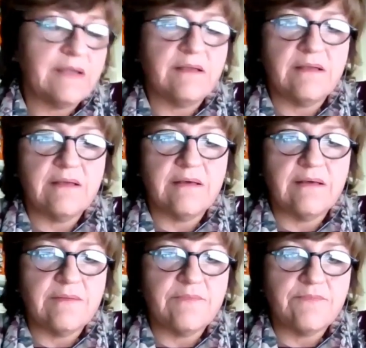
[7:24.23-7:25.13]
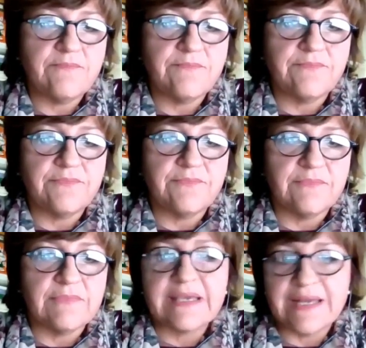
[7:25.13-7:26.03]

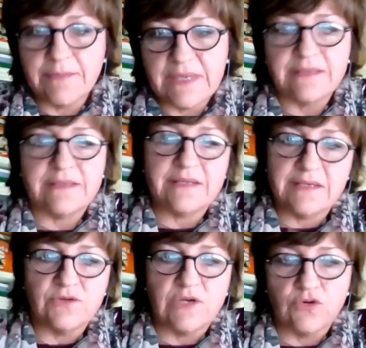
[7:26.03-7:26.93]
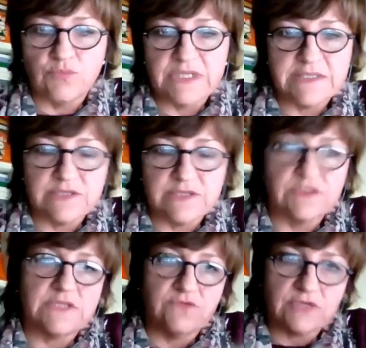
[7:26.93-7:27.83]
ehm, chiaramente richiede una combinazione
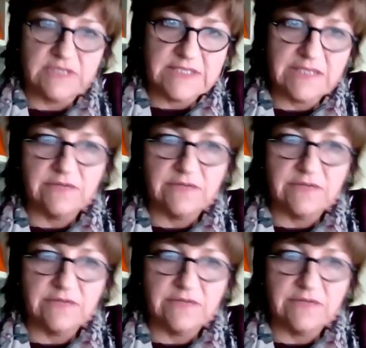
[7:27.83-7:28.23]
di sforzi sia a